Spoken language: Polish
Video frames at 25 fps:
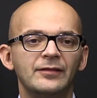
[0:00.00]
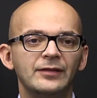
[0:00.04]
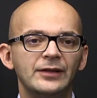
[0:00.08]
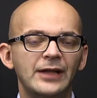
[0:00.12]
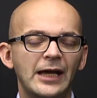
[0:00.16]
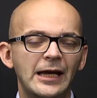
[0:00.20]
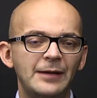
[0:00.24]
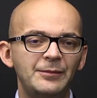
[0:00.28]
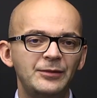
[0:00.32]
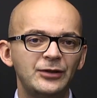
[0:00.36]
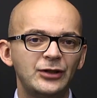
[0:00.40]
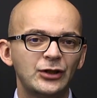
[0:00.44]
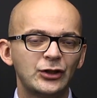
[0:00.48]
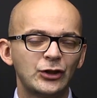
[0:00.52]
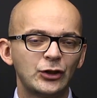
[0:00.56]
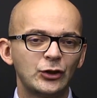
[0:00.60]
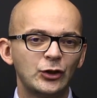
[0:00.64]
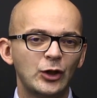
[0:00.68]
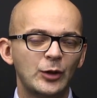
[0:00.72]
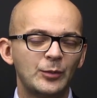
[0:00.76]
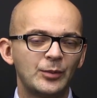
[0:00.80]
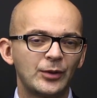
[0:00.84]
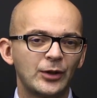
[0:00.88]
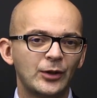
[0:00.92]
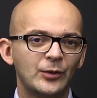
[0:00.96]
Wydaje mi się, że
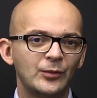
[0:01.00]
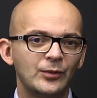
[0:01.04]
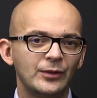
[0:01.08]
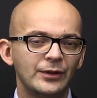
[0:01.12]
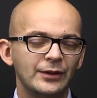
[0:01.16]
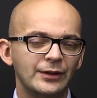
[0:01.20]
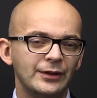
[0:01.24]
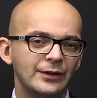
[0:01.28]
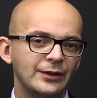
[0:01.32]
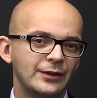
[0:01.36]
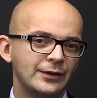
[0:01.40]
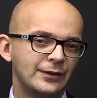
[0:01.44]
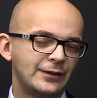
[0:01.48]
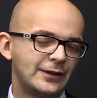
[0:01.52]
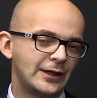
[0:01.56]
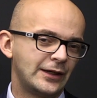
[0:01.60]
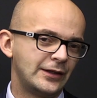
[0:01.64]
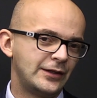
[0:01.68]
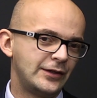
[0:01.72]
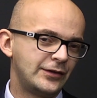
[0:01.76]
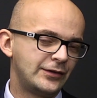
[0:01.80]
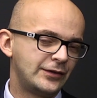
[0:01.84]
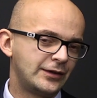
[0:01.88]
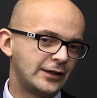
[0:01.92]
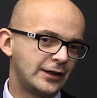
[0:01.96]
dobrą y,
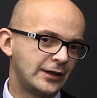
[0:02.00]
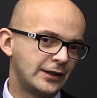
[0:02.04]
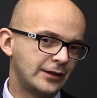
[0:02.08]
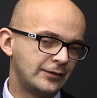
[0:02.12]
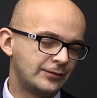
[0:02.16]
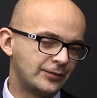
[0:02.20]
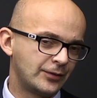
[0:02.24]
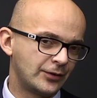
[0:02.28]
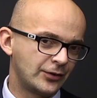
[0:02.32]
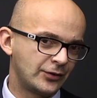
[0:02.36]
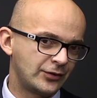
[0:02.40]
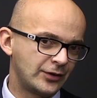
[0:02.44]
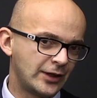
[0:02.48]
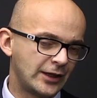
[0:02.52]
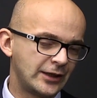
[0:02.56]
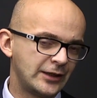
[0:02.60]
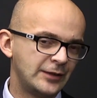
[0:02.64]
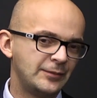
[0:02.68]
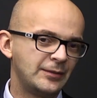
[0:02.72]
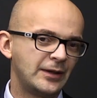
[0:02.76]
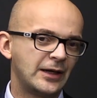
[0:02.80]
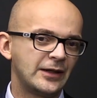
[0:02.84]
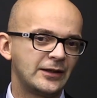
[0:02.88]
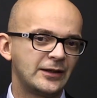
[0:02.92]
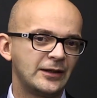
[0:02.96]
tradycję w
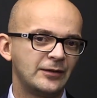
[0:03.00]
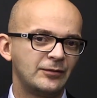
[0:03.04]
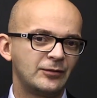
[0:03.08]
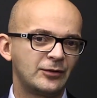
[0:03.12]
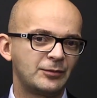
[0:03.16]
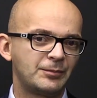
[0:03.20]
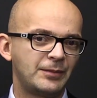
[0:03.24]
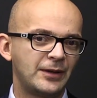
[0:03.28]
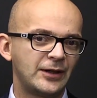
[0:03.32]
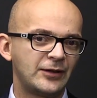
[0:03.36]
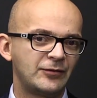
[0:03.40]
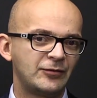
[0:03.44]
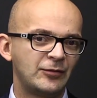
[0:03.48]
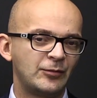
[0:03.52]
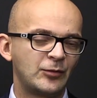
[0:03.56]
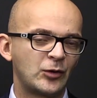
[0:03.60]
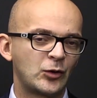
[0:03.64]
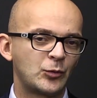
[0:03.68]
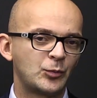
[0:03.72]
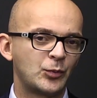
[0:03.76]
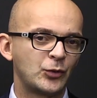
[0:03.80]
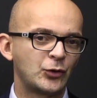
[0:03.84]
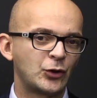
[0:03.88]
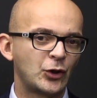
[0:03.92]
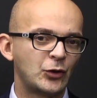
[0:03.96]
ostatnim razem z Państwem
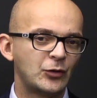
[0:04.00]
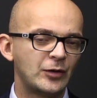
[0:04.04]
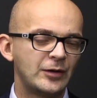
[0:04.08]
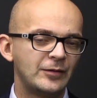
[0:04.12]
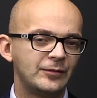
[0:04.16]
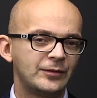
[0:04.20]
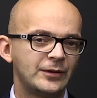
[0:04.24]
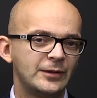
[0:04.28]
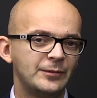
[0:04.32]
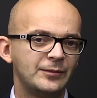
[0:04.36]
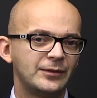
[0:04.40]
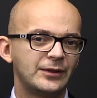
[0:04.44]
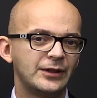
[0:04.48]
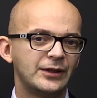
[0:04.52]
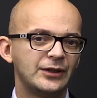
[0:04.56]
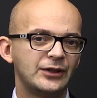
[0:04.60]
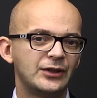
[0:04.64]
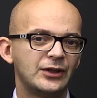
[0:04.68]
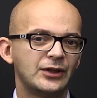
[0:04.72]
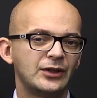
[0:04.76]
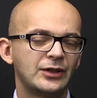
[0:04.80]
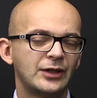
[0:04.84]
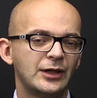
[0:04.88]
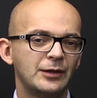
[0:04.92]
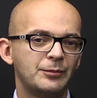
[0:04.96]
rozpocząłem, w tym
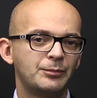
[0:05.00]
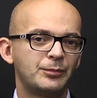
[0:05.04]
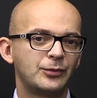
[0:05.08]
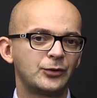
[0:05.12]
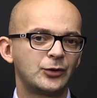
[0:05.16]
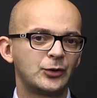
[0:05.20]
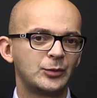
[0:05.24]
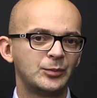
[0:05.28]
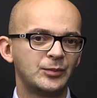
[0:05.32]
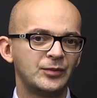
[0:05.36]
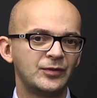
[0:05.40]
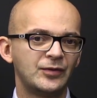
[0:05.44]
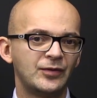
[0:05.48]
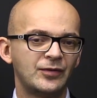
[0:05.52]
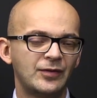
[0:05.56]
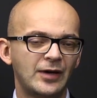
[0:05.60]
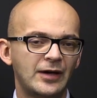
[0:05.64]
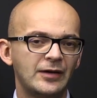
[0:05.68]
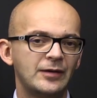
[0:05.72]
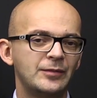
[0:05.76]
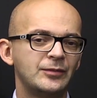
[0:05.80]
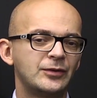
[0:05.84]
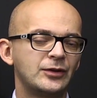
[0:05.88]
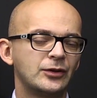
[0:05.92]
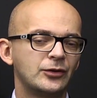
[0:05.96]
sensie, że
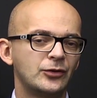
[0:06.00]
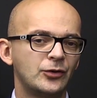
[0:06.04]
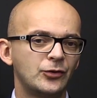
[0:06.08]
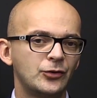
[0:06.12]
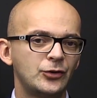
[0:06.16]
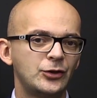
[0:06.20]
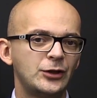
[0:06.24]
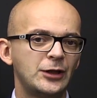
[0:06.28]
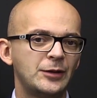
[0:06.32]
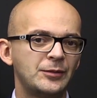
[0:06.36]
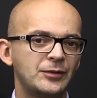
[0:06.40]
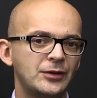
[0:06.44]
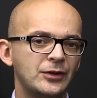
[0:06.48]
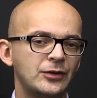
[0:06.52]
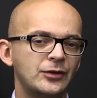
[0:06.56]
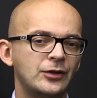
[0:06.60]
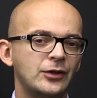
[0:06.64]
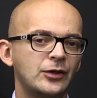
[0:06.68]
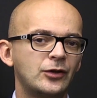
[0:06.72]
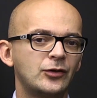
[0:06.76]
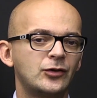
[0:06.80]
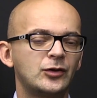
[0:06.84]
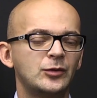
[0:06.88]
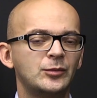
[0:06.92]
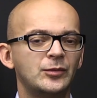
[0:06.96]
podsumowywałem czy odnosiłem się do
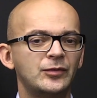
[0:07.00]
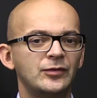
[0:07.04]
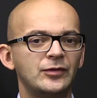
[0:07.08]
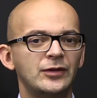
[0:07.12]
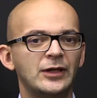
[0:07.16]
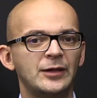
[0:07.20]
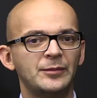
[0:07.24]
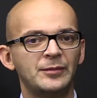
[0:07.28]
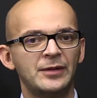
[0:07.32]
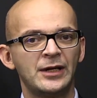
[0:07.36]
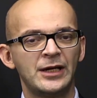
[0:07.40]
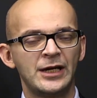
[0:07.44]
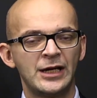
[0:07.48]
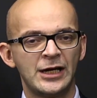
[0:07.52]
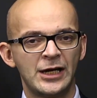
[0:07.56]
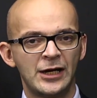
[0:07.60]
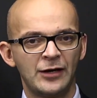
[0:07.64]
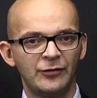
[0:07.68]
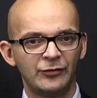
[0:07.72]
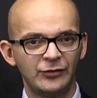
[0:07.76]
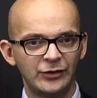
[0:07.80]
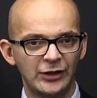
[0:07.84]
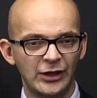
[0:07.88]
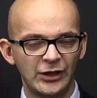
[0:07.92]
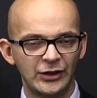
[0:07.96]
tego, co mówiłem
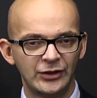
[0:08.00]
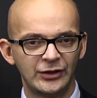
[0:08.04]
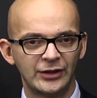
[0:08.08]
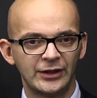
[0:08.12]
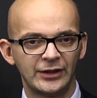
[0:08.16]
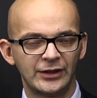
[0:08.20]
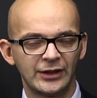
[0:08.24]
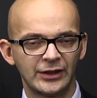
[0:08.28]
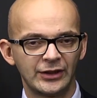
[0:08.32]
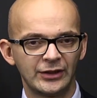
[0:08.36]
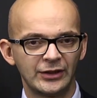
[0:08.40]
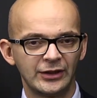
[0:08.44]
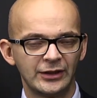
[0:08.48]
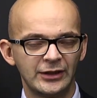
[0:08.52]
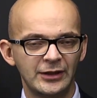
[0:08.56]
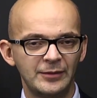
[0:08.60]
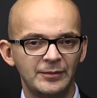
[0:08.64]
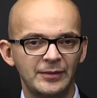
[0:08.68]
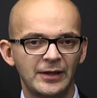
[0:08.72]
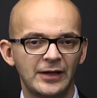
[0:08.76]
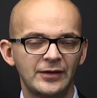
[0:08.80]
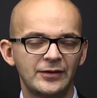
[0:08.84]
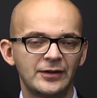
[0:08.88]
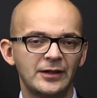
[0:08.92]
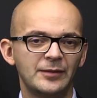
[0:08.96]
wcześniej. Także
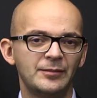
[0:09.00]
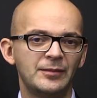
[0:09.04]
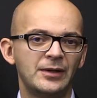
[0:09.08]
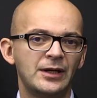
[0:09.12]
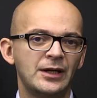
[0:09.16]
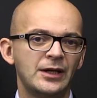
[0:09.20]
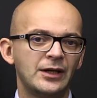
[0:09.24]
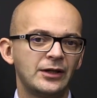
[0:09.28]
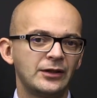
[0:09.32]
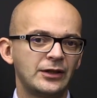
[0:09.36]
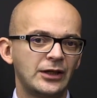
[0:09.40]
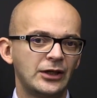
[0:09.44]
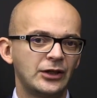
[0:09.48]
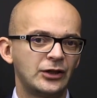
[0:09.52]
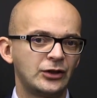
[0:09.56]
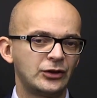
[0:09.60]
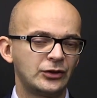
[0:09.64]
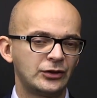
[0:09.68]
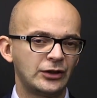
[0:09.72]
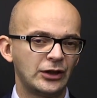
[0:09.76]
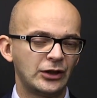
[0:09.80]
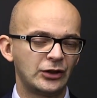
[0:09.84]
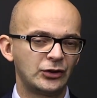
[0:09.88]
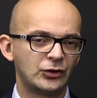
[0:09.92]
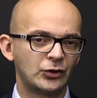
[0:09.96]
tym razem też,
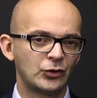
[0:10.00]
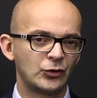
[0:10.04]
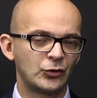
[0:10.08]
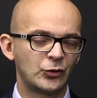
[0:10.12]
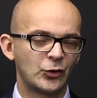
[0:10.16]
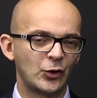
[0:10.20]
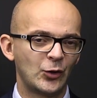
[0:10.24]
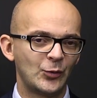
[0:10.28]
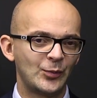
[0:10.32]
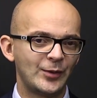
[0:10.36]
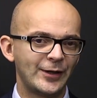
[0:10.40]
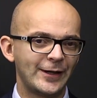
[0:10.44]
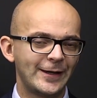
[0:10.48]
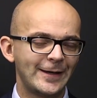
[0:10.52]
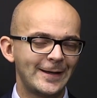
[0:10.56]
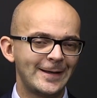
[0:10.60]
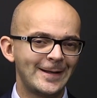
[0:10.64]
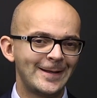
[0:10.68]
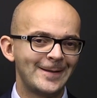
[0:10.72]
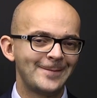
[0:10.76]
też to zrobię.